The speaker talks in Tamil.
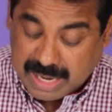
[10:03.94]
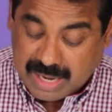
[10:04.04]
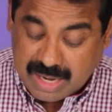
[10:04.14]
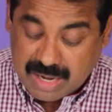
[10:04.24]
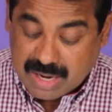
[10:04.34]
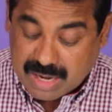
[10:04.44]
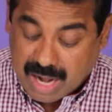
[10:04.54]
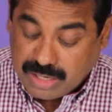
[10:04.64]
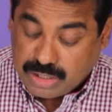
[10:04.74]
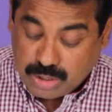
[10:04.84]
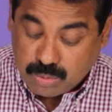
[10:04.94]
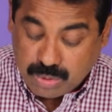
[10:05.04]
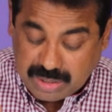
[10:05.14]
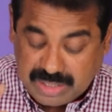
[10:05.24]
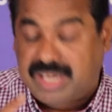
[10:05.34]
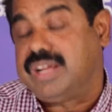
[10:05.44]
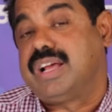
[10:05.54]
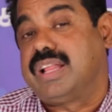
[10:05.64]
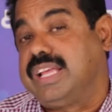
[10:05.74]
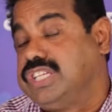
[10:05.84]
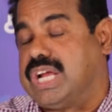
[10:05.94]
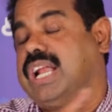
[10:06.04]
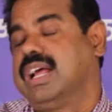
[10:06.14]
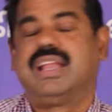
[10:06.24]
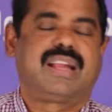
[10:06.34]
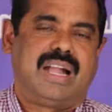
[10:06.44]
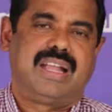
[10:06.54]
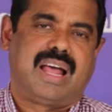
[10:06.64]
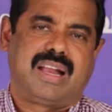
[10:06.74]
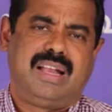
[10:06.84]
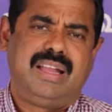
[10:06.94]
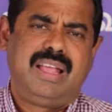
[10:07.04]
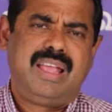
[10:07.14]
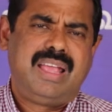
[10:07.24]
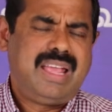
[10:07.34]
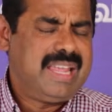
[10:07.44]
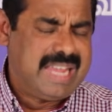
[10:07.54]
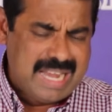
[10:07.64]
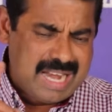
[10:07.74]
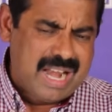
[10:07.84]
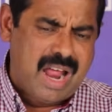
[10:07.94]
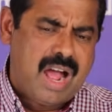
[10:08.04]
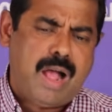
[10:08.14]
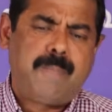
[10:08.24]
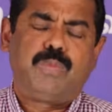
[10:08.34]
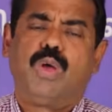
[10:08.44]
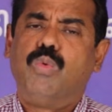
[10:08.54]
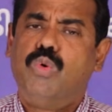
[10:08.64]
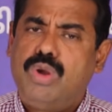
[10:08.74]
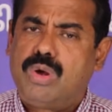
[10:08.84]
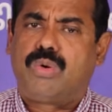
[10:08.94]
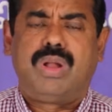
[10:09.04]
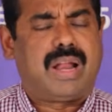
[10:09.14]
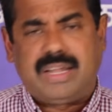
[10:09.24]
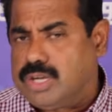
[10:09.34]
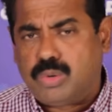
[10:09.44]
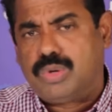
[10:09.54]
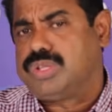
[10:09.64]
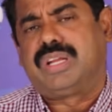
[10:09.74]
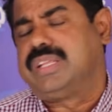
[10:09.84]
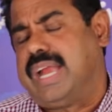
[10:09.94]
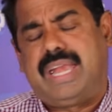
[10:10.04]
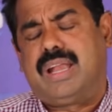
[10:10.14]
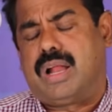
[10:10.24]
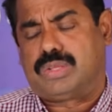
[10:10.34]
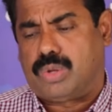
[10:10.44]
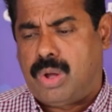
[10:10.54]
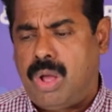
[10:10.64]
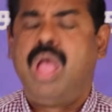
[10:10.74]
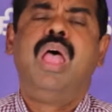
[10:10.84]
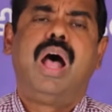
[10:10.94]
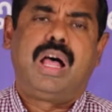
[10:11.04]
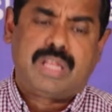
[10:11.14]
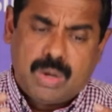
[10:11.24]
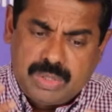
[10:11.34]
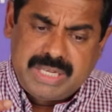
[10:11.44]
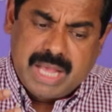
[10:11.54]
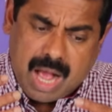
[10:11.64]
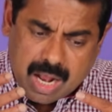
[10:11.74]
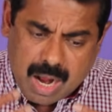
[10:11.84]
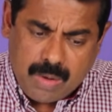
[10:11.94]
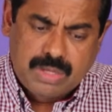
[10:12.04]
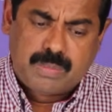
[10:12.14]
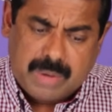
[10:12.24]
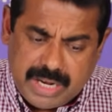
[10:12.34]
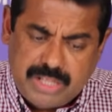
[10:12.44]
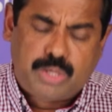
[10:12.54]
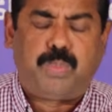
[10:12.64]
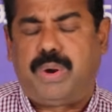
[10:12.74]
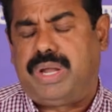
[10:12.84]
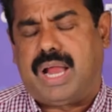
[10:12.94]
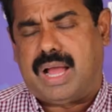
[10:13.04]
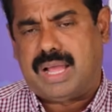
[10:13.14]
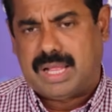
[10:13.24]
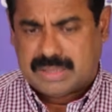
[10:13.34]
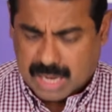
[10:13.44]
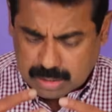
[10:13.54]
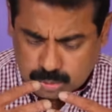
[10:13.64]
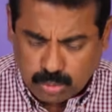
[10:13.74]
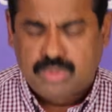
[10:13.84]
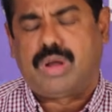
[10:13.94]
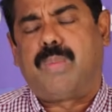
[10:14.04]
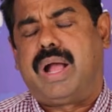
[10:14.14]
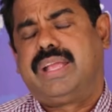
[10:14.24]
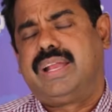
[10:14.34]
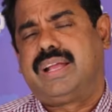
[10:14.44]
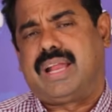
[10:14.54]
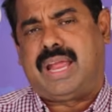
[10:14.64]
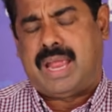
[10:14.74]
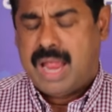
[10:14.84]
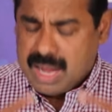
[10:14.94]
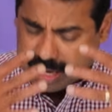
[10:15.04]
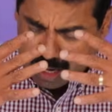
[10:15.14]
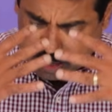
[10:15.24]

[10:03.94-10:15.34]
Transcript: மேல் ரட்டு உடுத்தி இருக்கிறதை ஜனங்கள் கண்டார்கள் என்னன்னா உள்ளுக்குள்ள ரட்டு உடுத்துறதுனா என்ன அர்த்தம் அதாவது யாராவது மறித்து போயிட்டாங்க தான் துக்கமாக இருக்கிறேன் நான்